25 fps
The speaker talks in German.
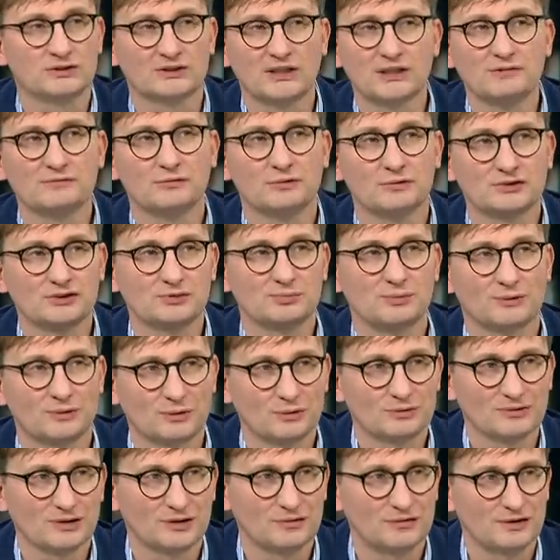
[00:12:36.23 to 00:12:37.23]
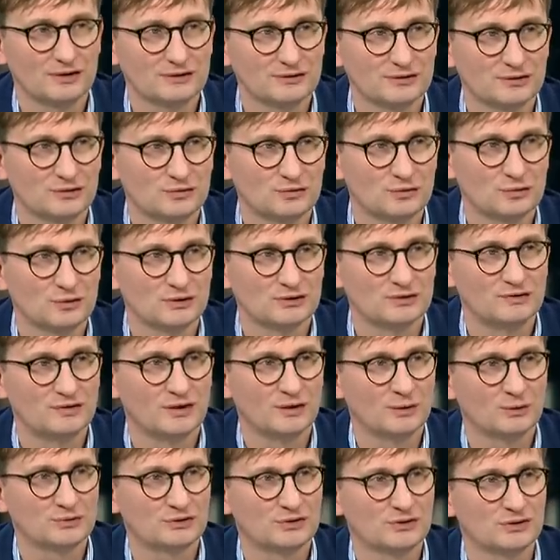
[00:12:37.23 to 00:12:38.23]
Stellen wir uns mal kontrafaktisch vor, es
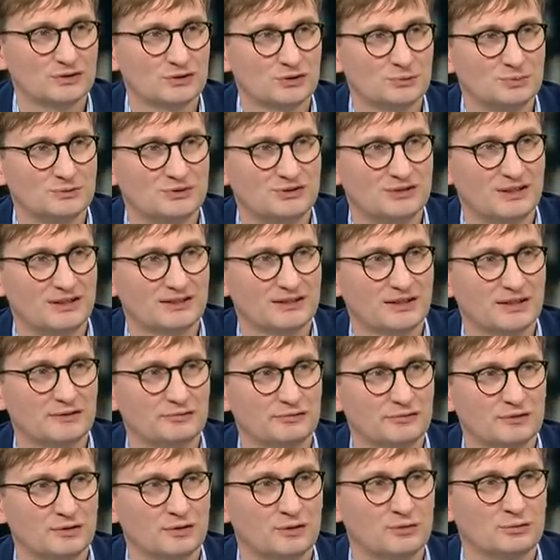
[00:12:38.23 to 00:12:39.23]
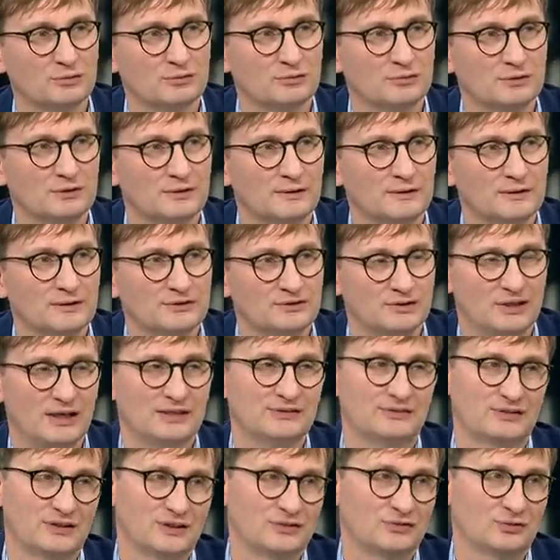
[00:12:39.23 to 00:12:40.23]
wäre russischen Spezialkräften gelungen,
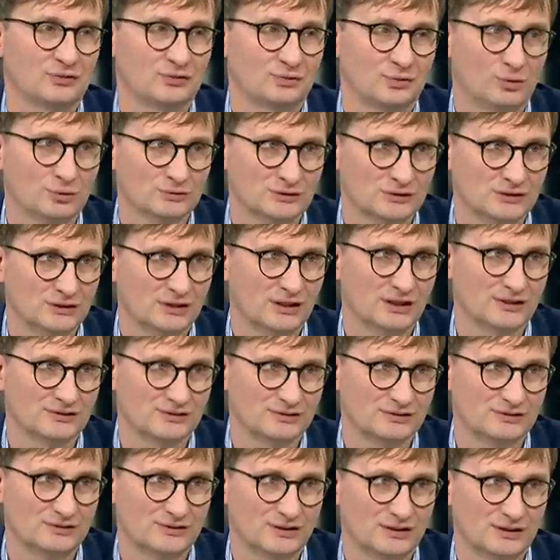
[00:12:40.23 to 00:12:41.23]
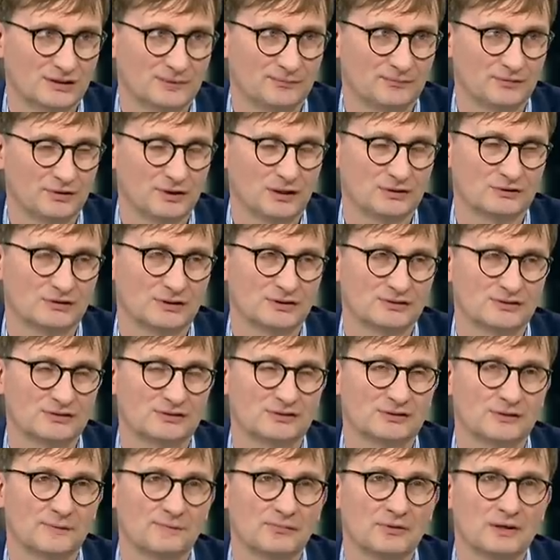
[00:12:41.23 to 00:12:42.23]
Zelensky zu töten in den ersten Tagen. Also das
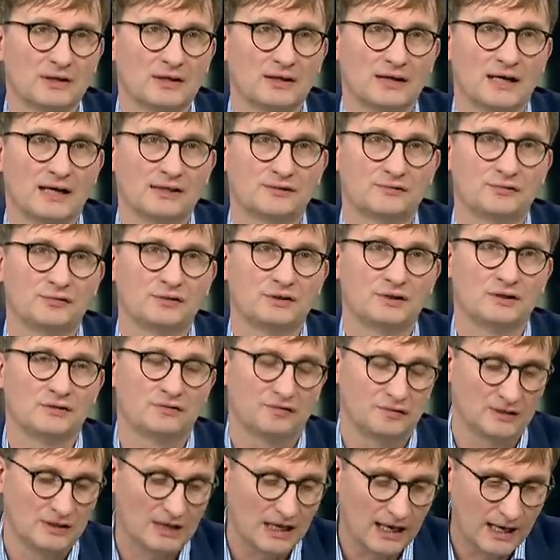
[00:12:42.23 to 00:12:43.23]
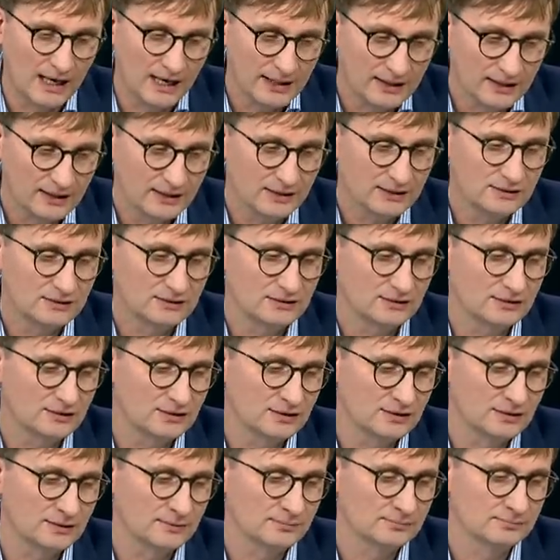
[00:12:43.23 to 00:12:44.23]
ist, hat für die, für die Einheit
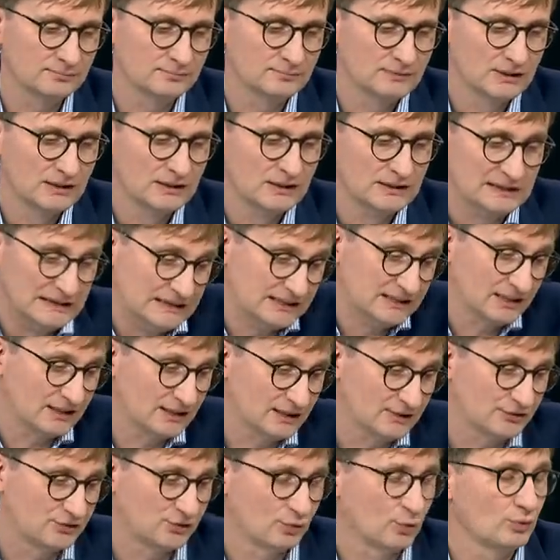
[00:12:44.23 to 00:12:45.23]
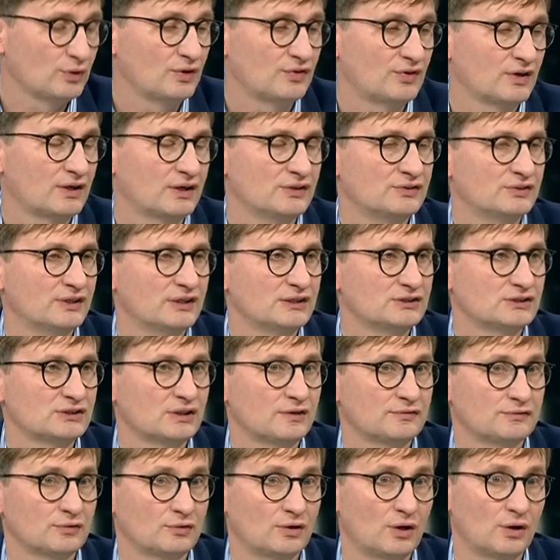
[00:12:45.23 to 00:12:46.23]
ähm, dieser Nation, dieser
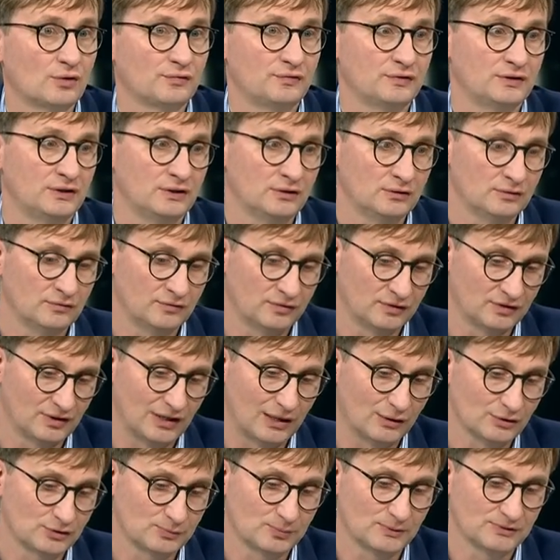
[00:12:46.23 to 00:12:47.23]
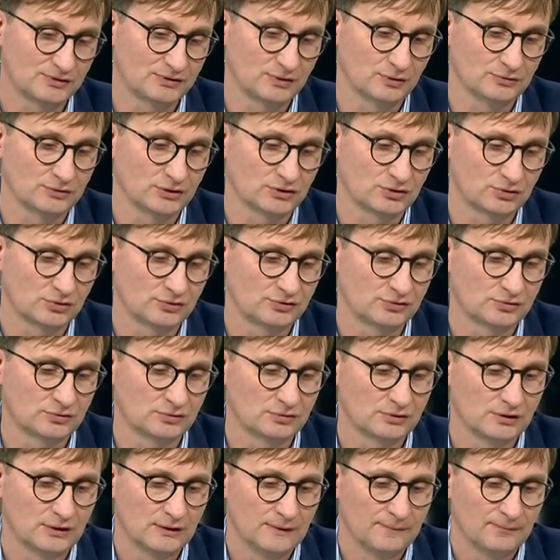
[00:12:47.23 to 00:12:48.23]
Gesellschaft und auch für, die, für das Ausmaß der
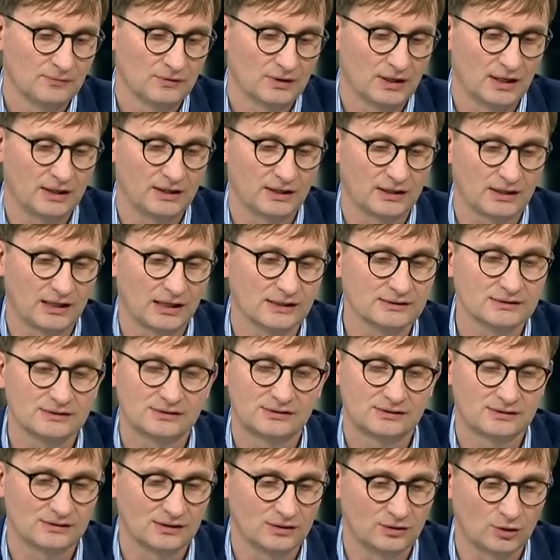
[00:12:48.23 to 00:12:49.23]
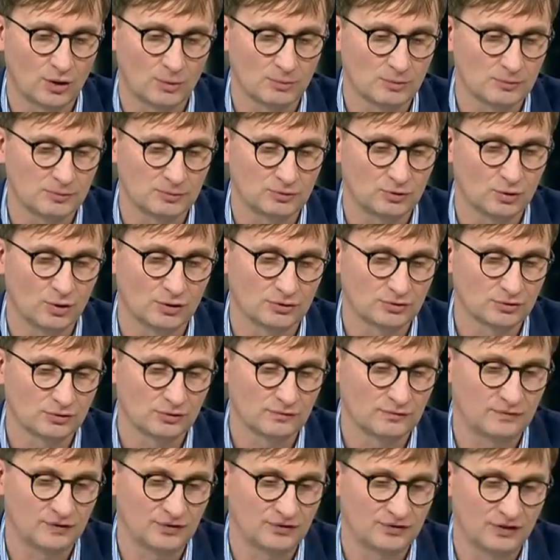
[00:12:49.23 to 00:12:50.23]
Unterstützung eine ganz enorme Bedeutung.
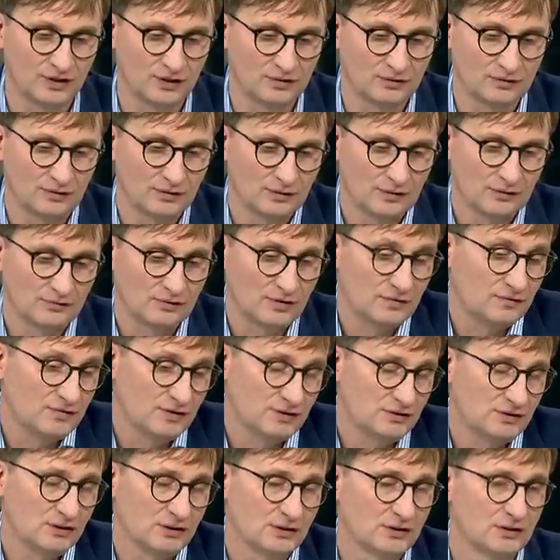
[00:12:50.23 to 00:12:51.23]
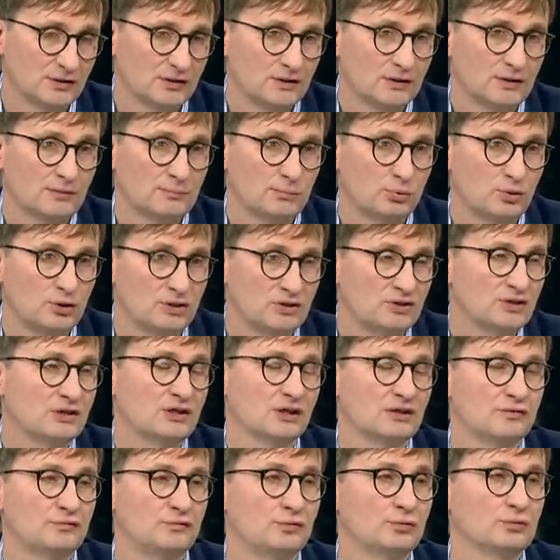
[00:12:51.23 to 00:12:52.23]
Und wir sehen, wie wichtig
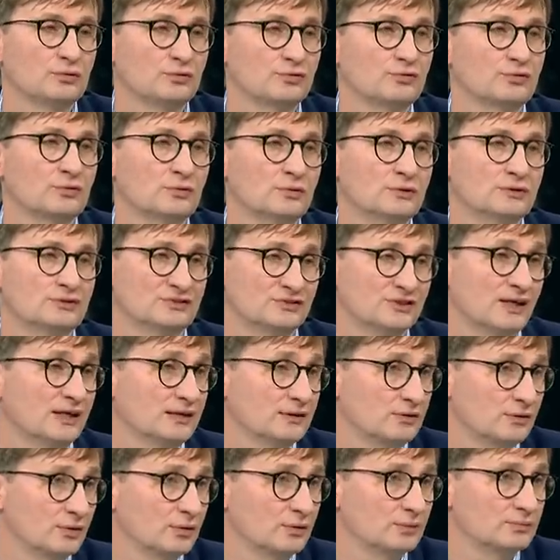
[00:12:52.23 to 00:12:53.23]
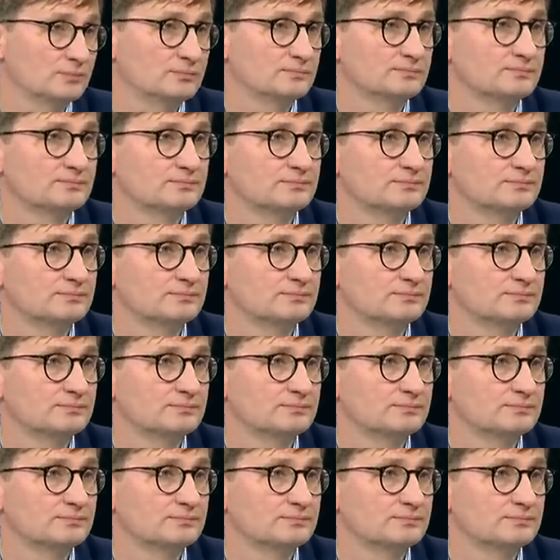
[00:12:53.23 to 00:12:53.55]
Politiker in Führungsrollen sein können.